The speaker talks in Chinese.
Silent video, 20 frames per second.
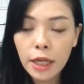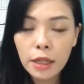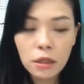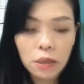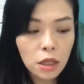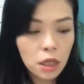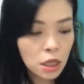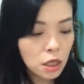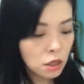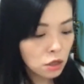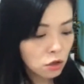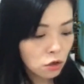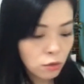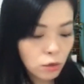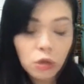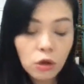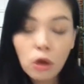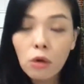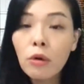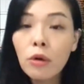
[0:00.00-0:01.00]
单：一有没
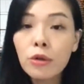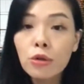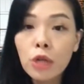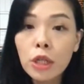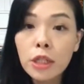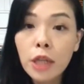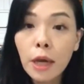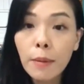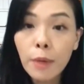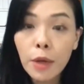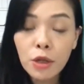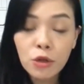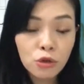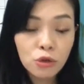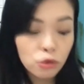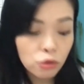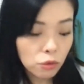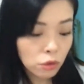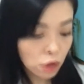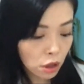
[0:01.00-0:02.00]
有工位专家背
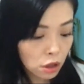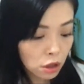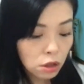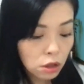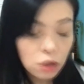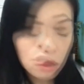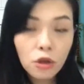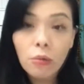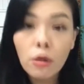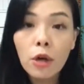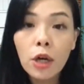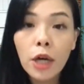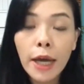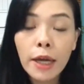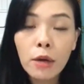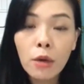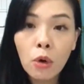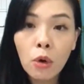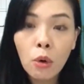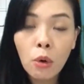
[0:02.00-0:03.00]
书？二有没有
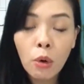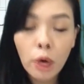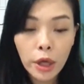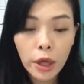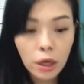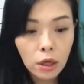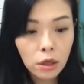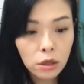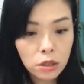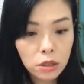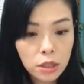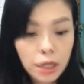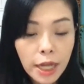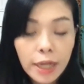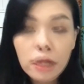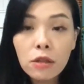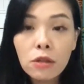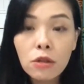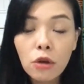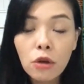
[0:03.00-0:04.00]
开过会？
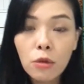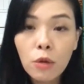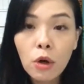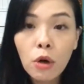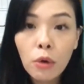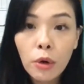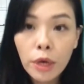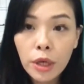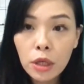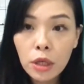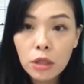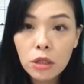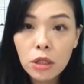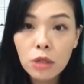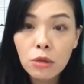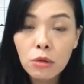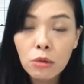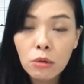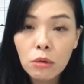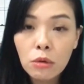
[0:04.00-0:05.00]
三有没有会议
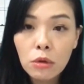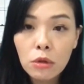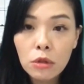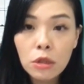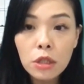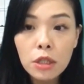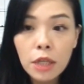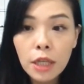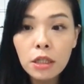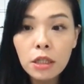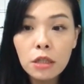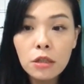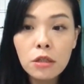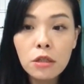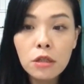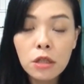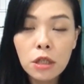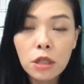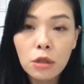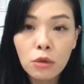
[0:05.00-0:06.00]
记录？这三件
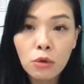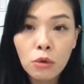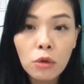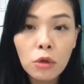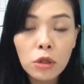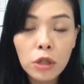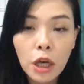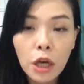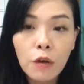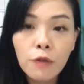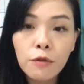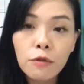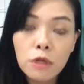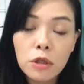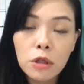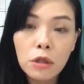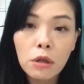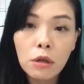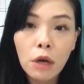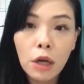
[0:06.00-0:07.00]
事情，如果你要负
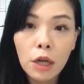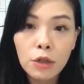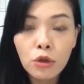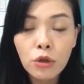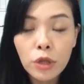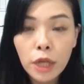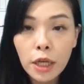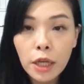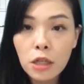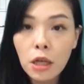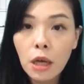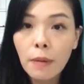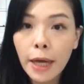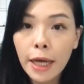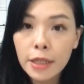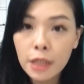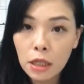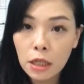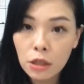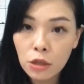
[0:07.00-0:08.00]
责的话，就应该是要
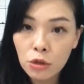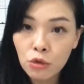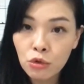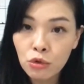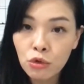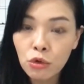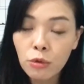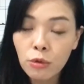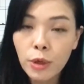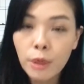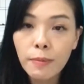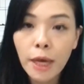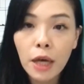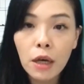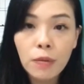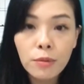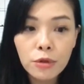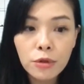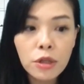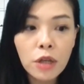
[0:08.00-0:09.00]
把它讲清楚、说明白，
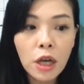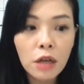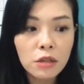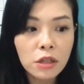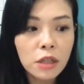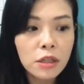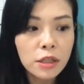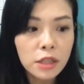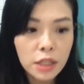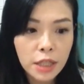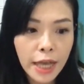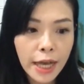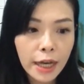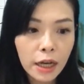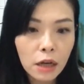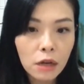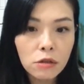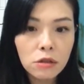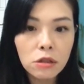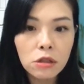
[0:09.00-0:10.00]
而不是好像挤
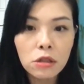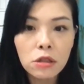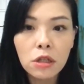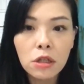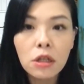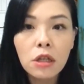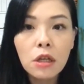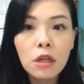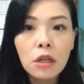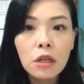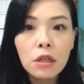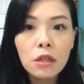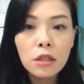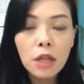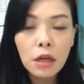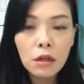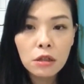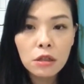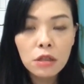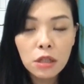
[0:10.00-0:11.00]
牙膏似的，
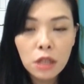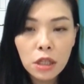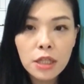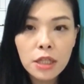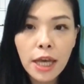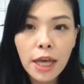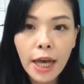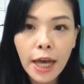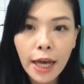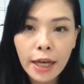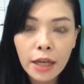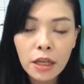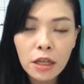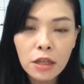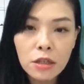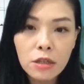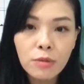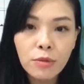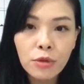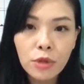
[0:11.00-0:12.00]
到了现在还
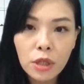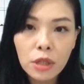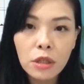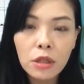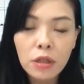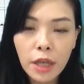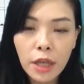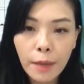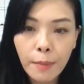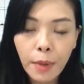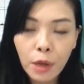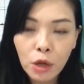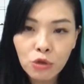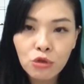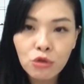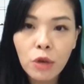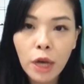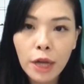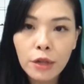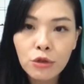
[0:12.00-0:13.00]
一直不停的在爆
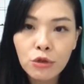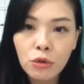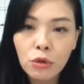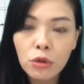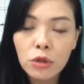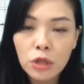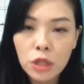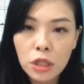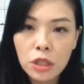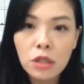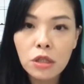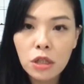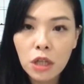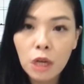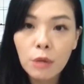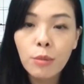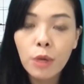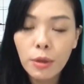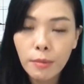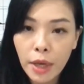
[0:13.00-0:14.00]
出来说，其实
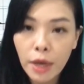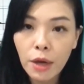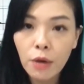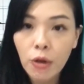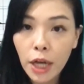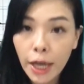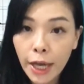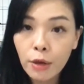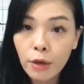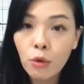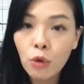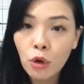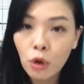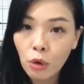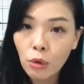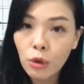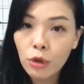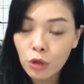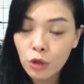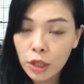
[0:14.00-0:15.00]
根本没有开过
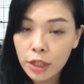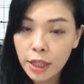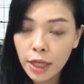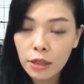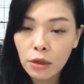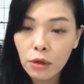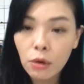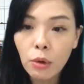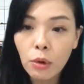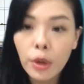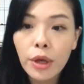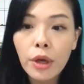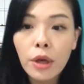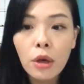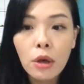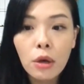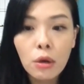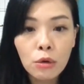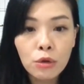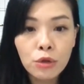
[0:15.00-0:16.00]
工位专家的会。
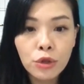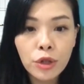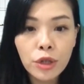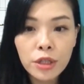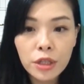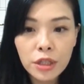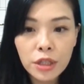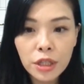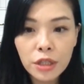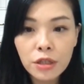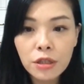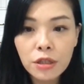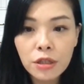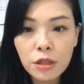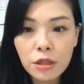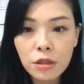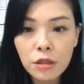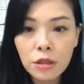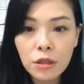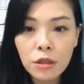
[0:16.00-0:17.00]
我觉得这件事
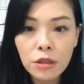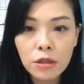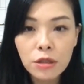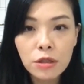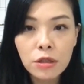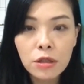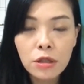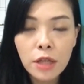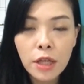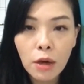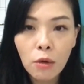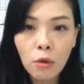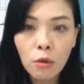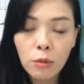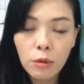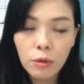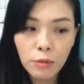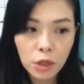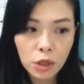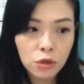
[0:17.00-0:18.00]
情真的是让
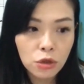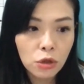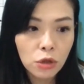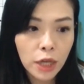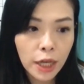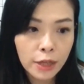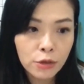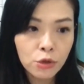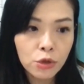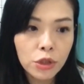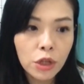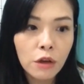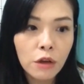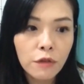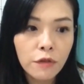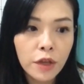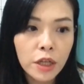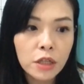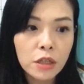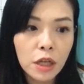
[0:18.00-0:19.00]
我们民众感觉
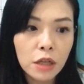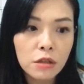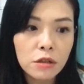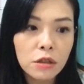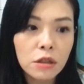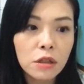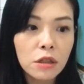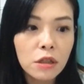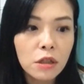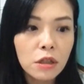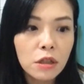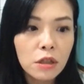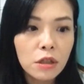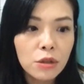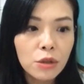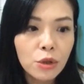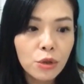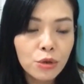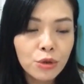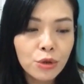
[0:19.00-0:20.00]
到非常的
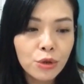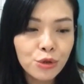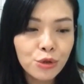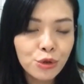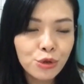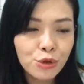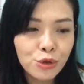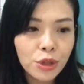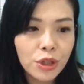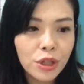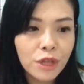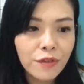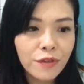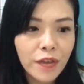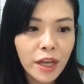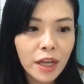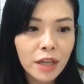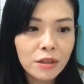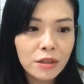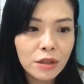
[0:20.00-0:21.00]
有有有觉得
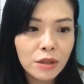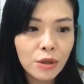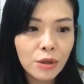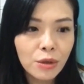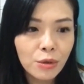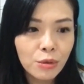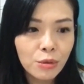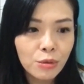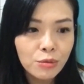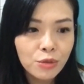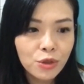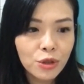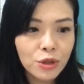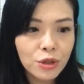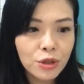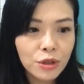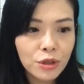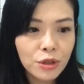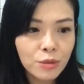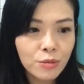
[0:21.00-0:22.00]
非常的就
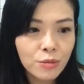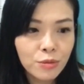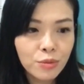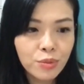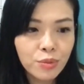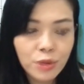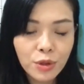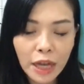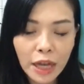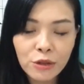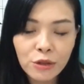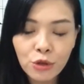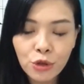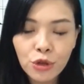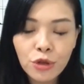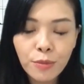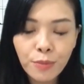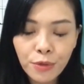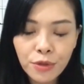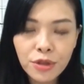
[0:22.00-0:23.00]
是感觉
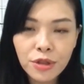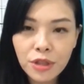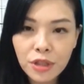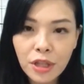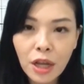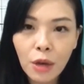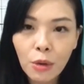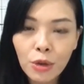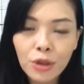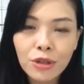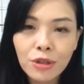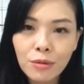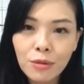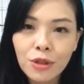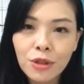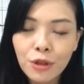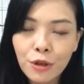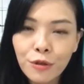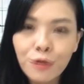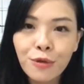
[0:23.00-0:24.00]
是不知道为什
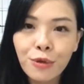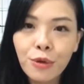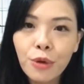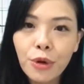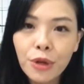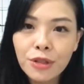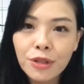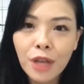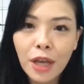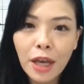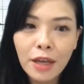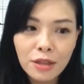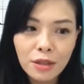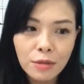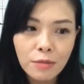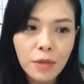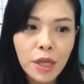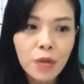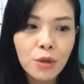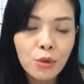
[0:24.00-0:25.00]
么政府会这样
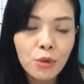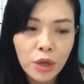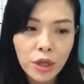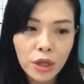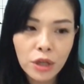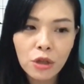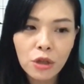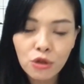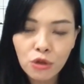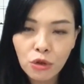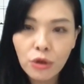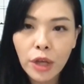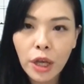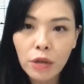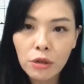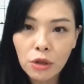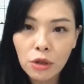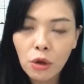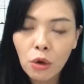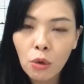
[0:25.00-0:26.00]
子面对一个重
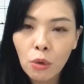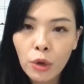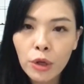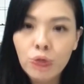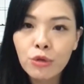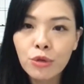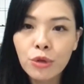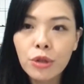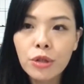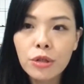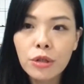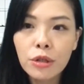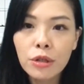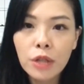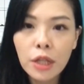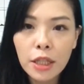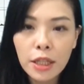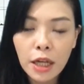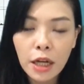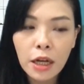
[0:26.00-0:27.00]
要的工位决策。
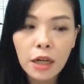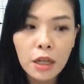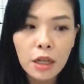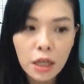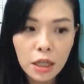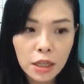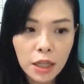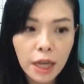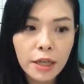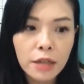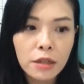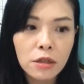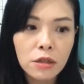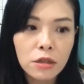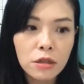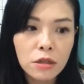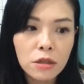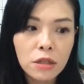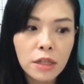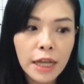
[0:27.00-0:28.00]
那当然连带的，
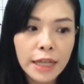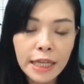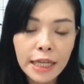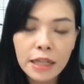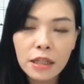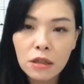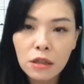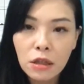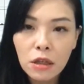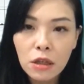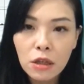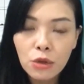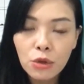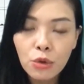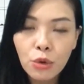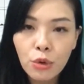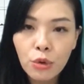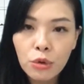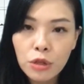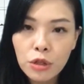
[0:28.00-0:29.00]
其实大家的
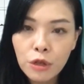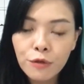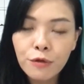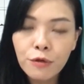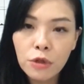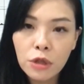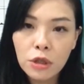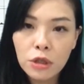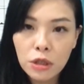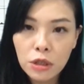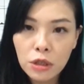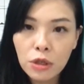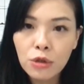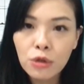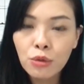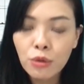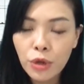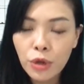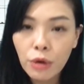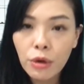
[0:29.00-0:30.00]
对于政府的信任
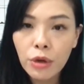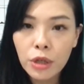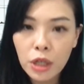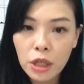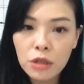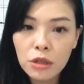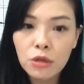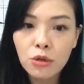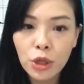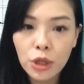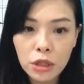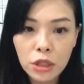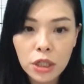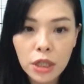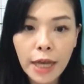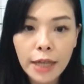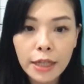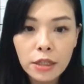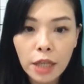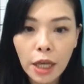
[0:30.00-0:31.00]
度也会跟随着
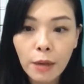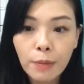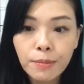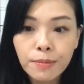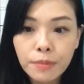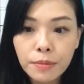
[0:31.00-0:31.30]
下降。